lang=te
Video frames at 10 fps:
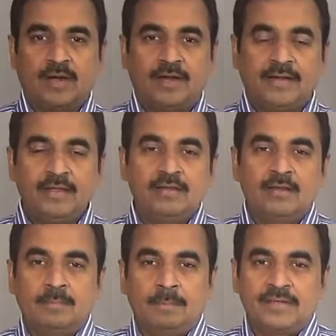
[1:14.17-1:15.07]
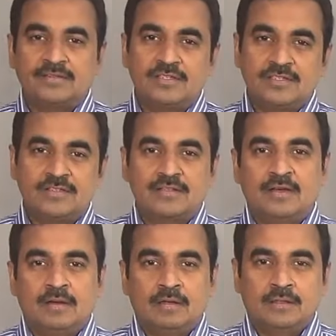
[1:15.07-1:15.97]
అంటే పాసెంజర్స్
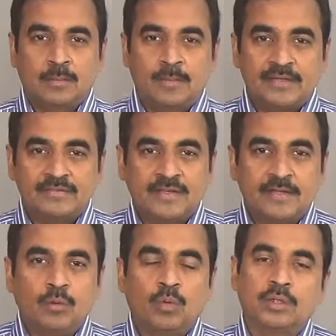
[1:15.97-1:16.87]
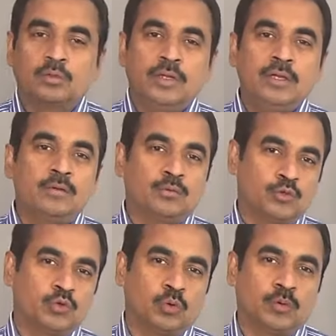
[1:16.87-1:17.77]
తమ బ్యాగ్స్ని వాళ్ళతోనే
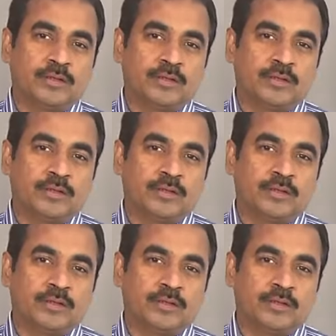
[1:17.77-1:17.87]
ఉంచుకోవాలి